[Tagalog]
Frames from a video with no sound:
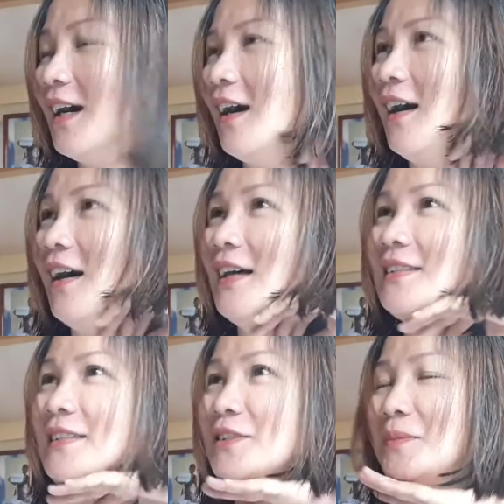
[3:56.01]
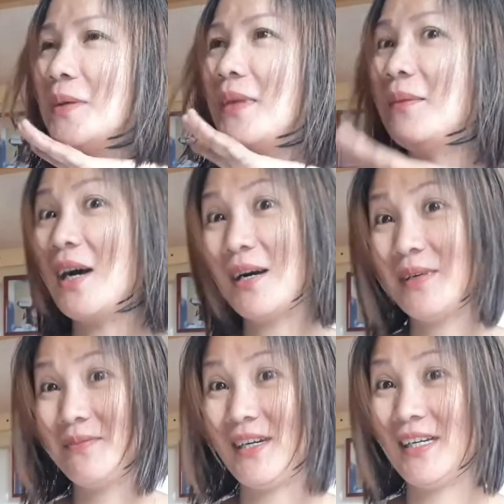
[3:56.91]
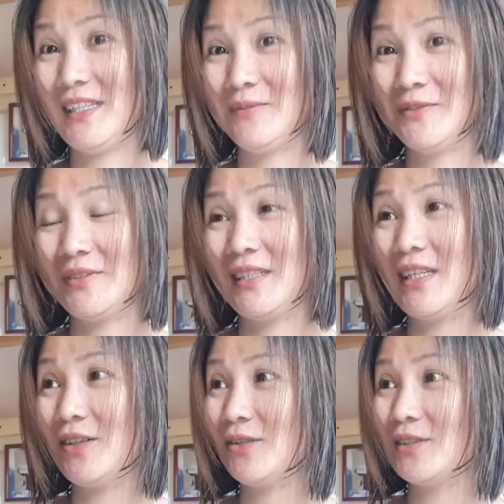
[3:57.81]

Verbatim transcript: uh, sino pa ba? Baka may makalimutan ako.